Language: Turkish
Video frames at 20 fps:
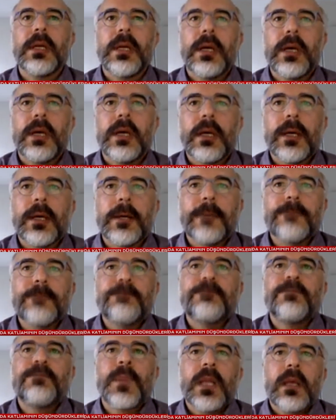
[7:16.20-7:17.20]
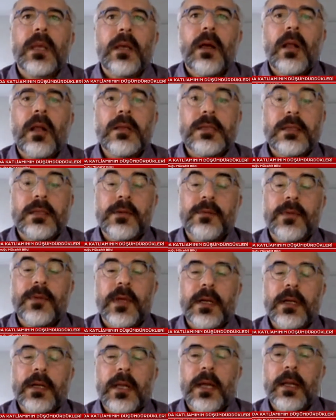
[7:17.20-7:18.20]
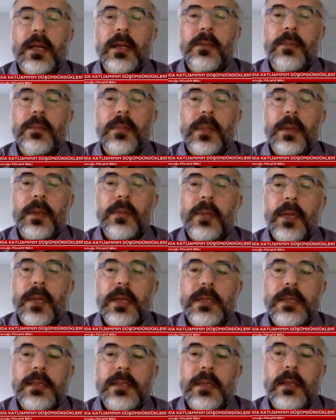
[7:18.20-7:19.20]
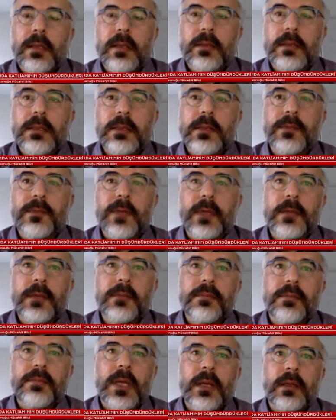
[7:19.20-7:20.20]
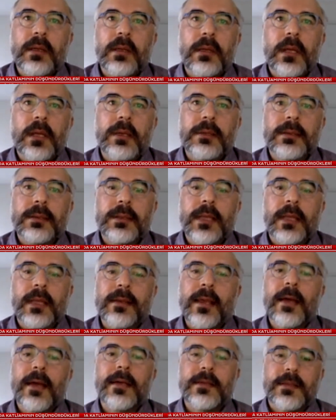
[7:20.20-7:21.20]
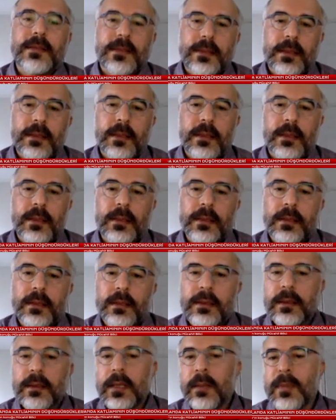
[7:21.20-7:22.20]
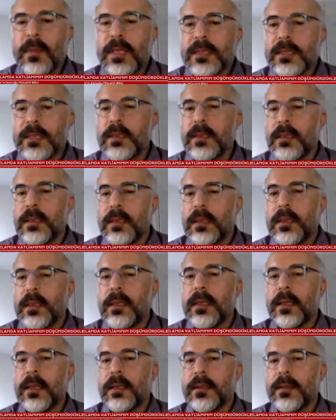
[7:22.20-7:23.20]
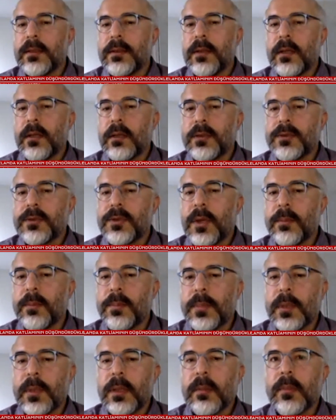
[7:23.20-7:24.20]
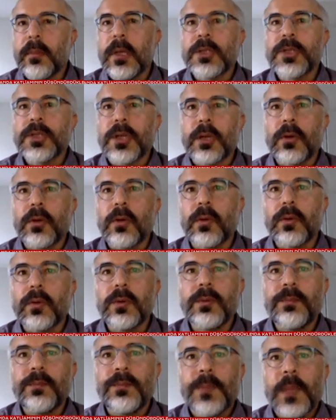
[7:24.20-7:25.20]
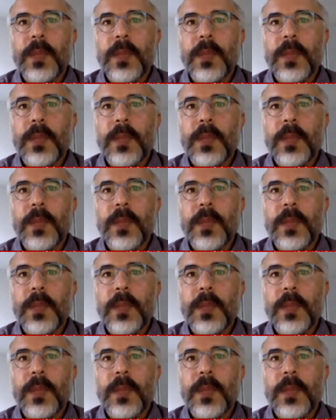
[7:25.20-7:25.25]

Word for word: e, alt sınıfların yani e, beyaz alt sınıfların e, artık yeter e, demesi ile Donald Trump e, başkan oldu.